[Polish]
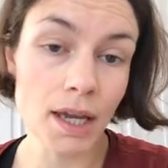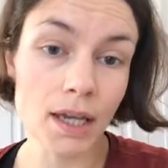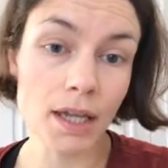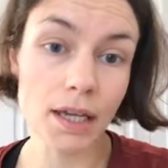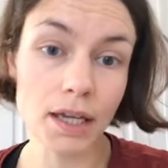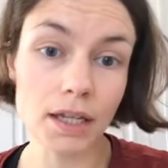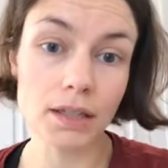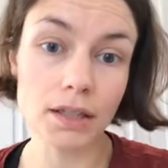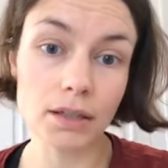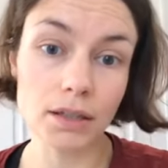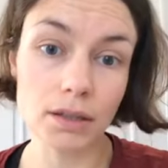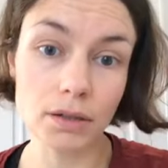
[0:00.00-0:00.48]

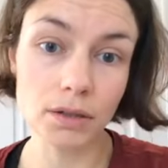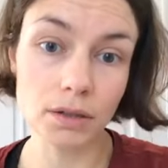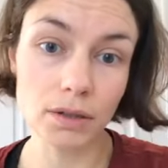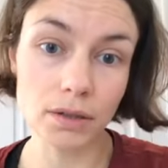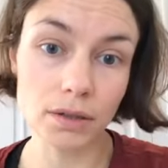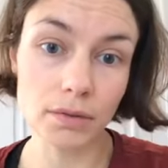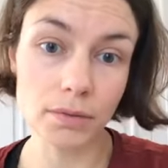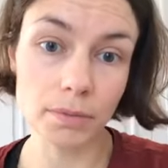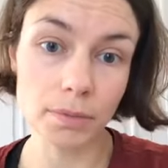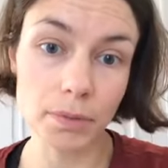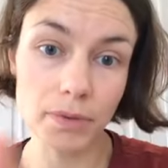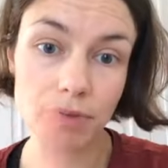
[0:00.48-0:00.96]
kiedy
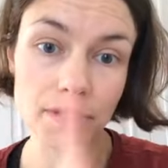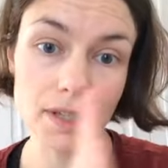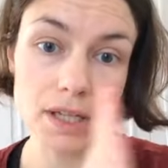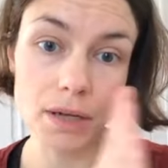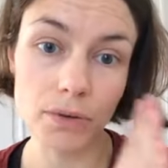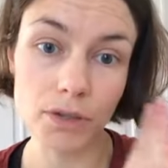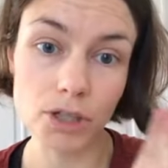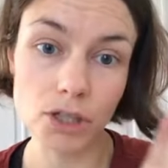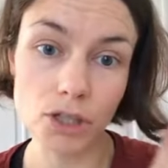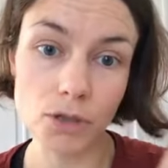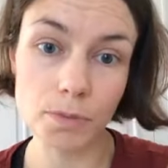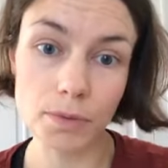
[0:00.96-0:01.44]
y,
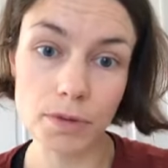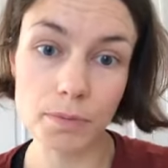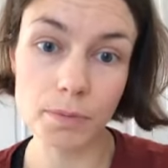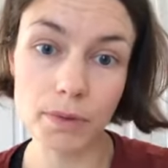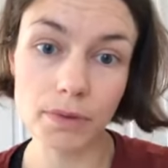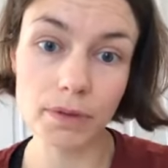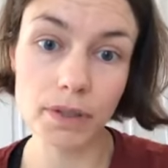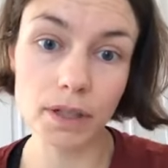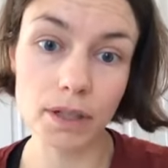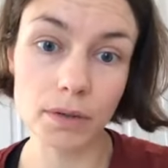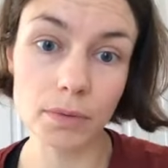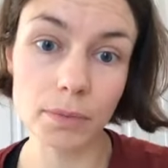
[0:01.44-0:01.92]
powstała
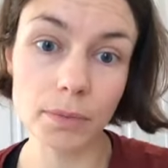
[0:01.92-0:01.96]
Rzeczypospolita